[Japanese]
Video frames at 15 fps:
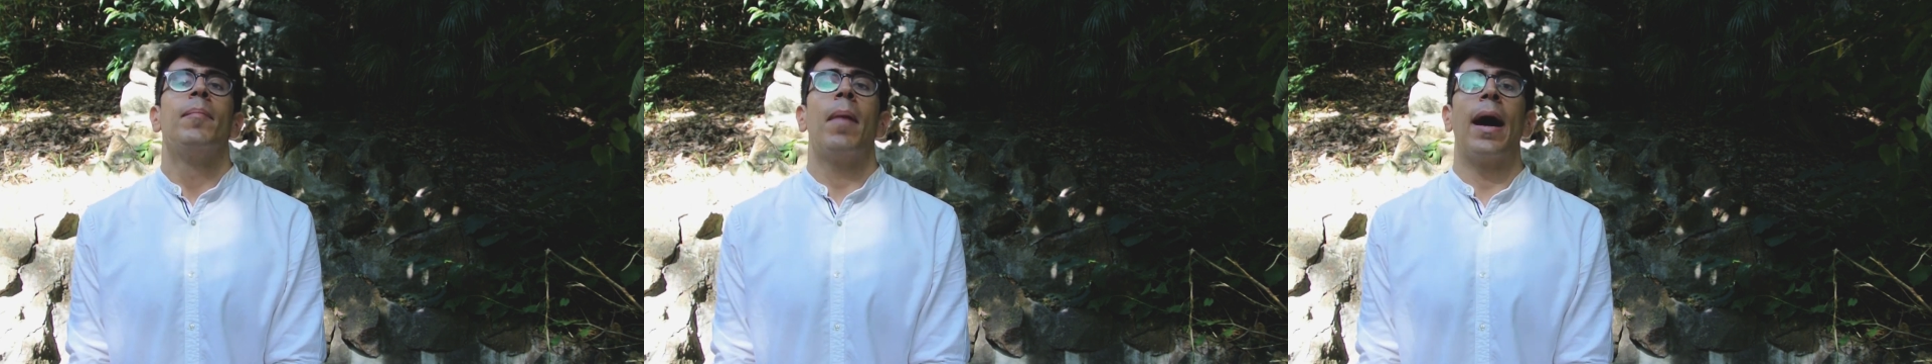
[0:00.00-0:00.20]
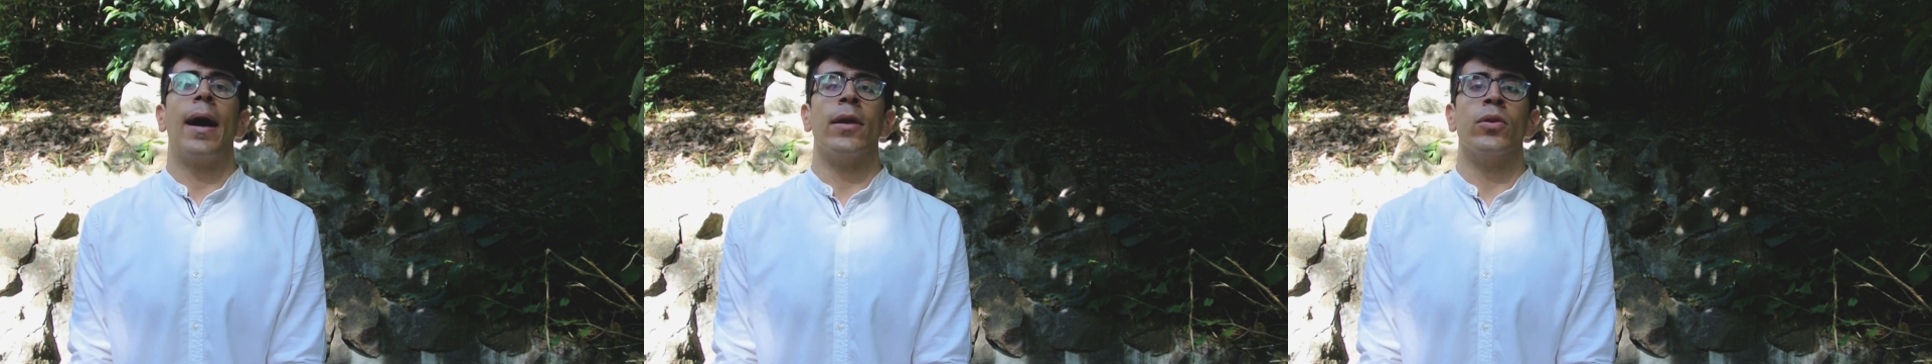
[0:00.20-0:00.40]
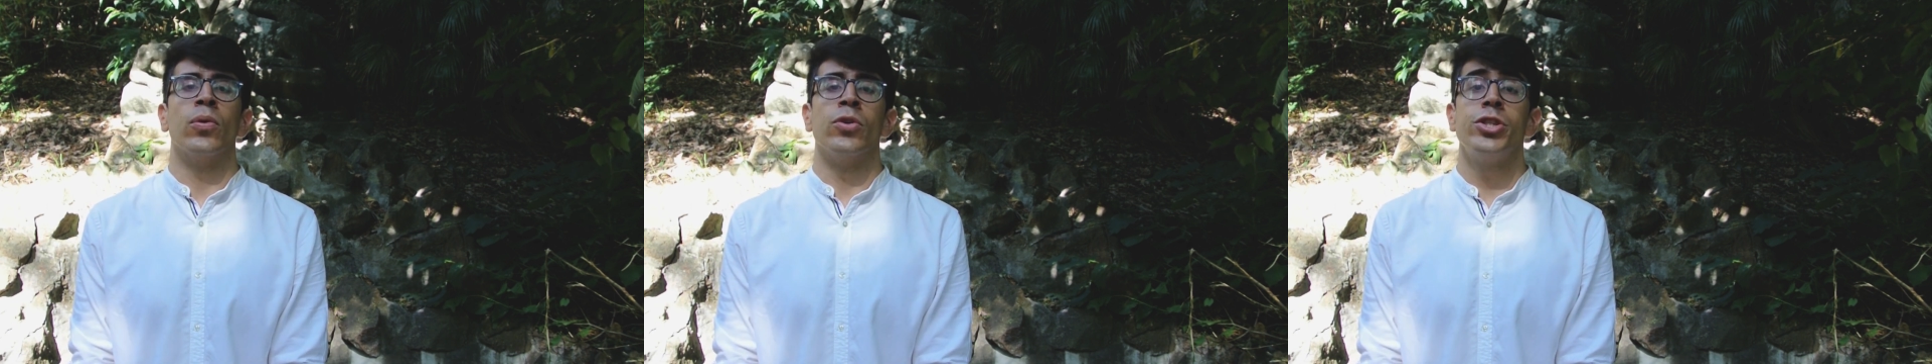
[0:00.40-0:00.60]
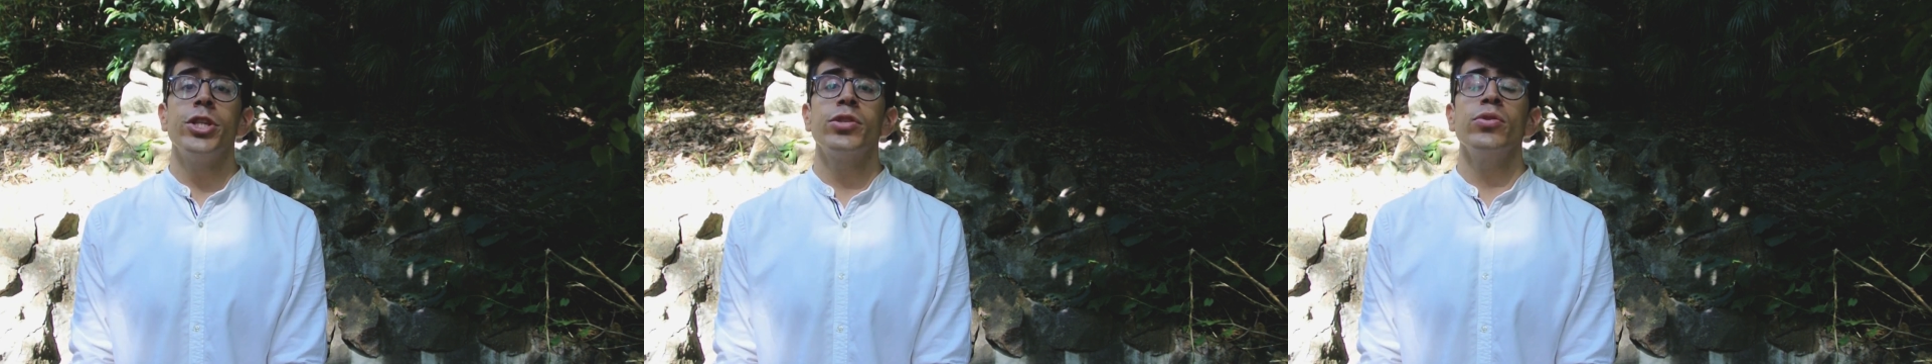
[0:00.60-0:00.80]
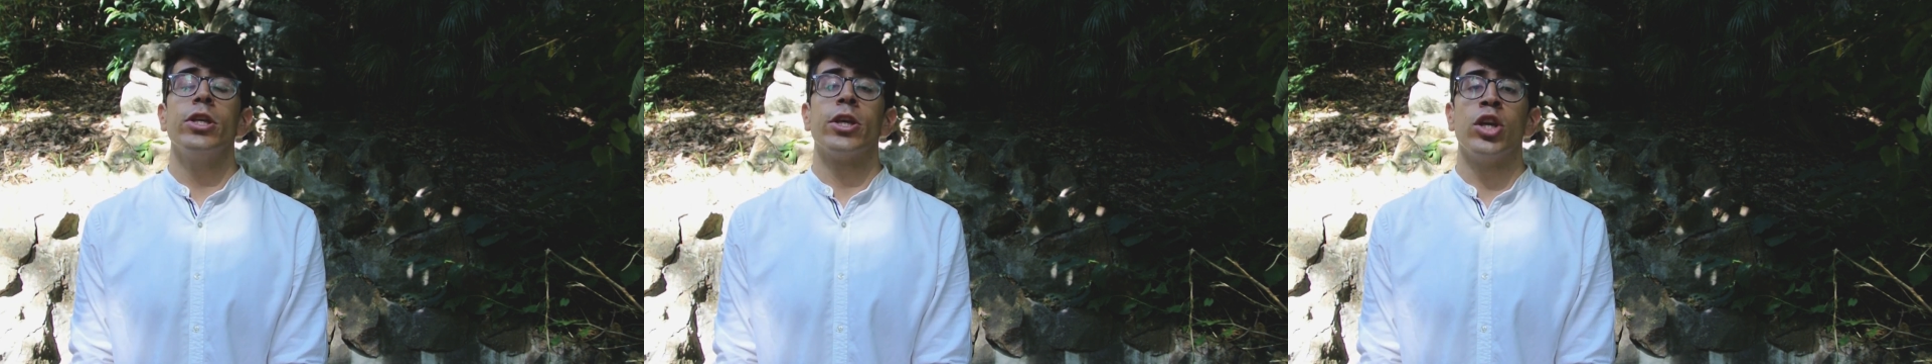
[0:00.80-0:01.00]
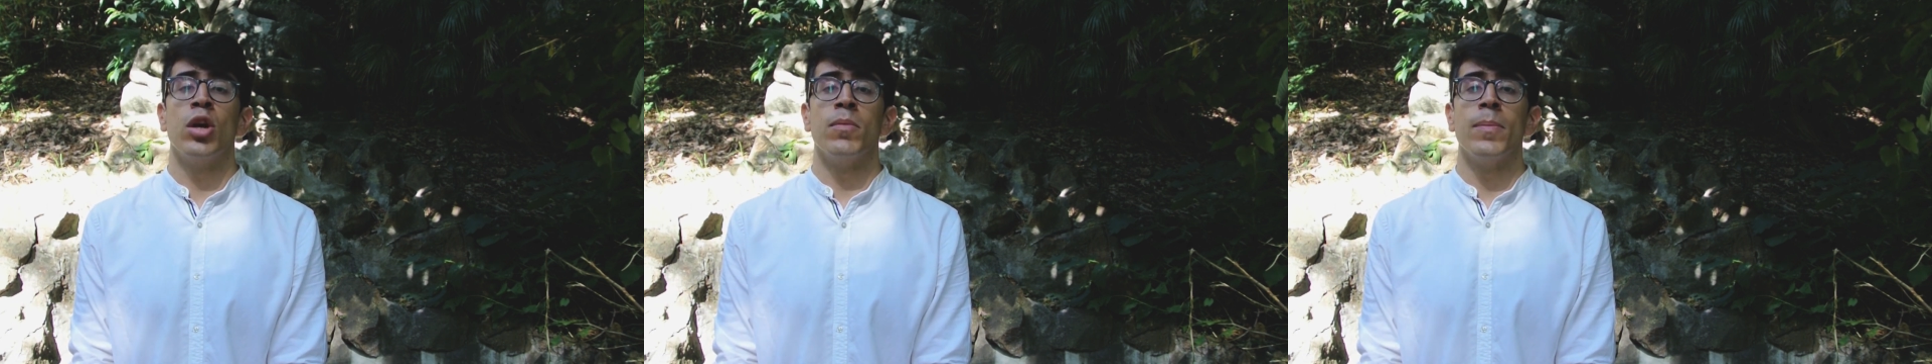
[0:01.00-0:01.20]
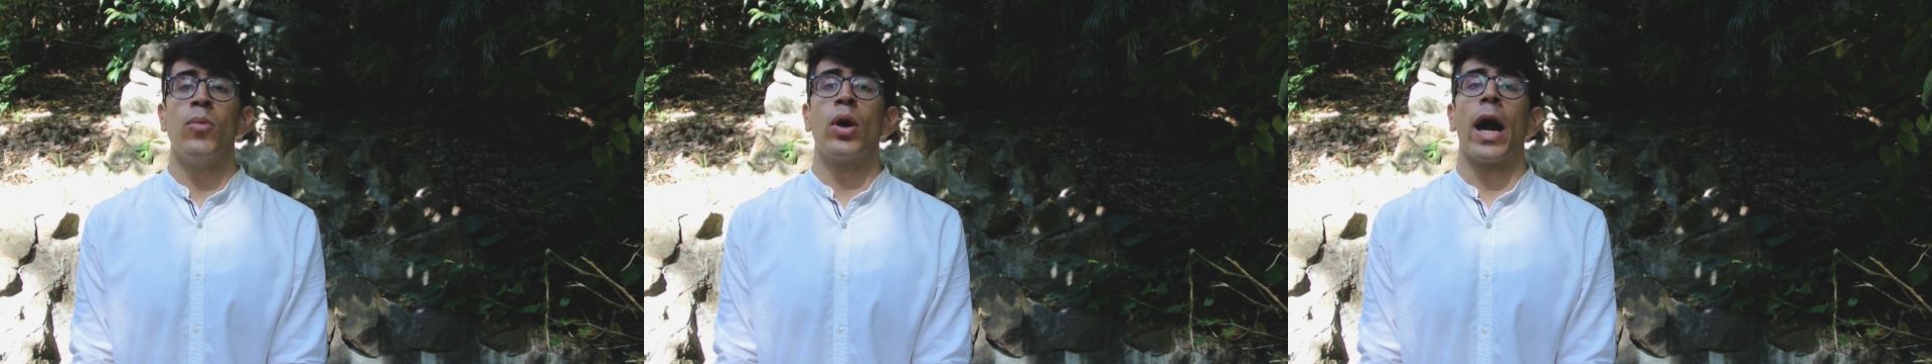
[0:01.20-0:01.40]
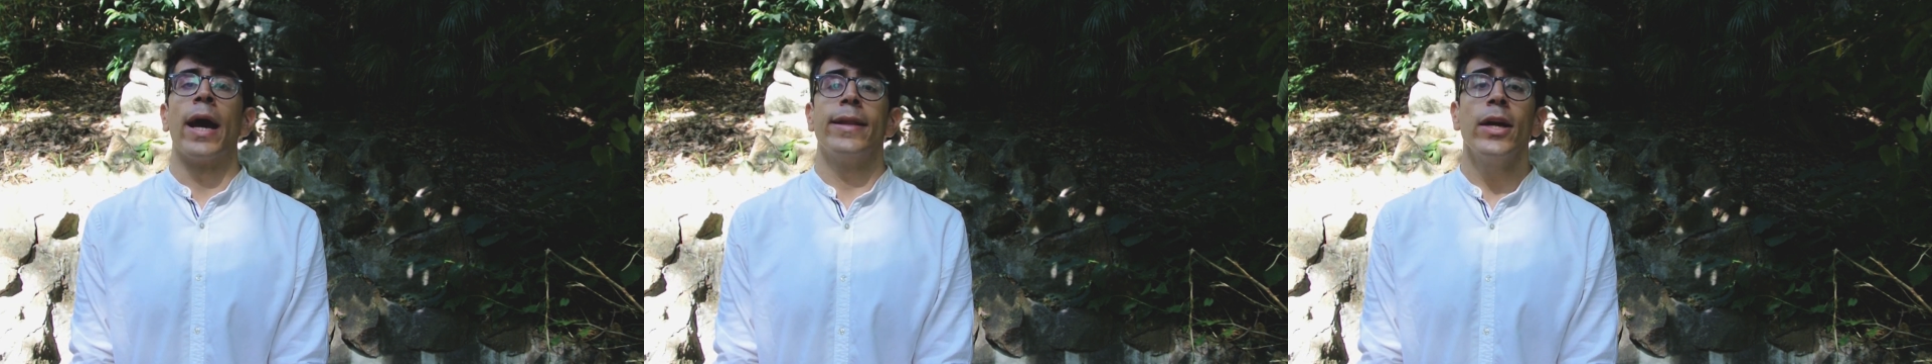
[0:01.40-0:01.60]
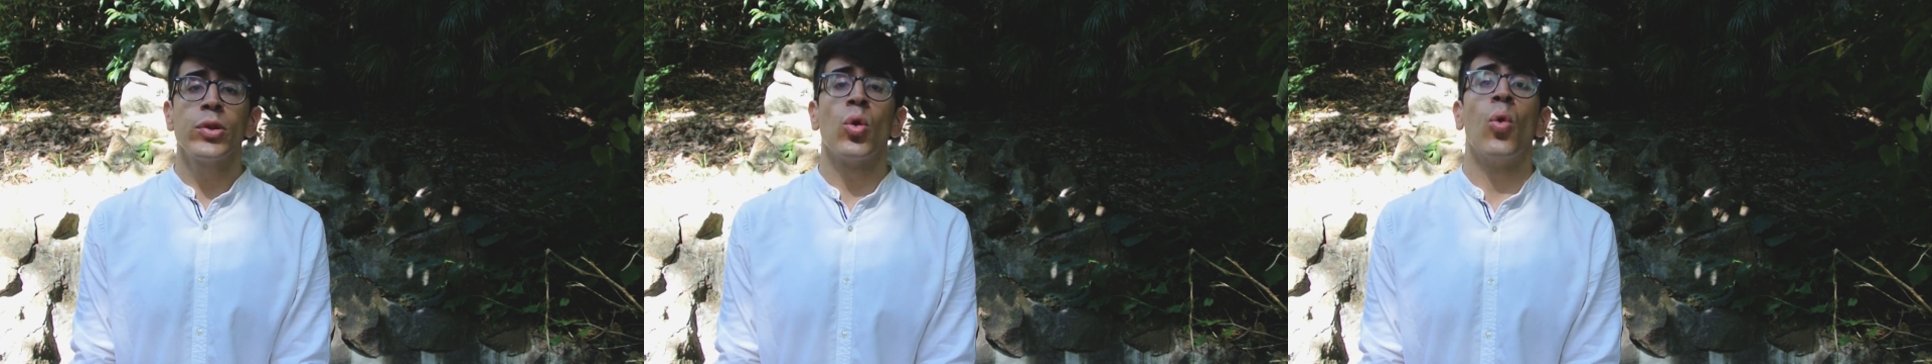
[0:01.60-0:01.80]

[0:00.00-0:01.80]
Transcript: まあ、あの実に興味深いだ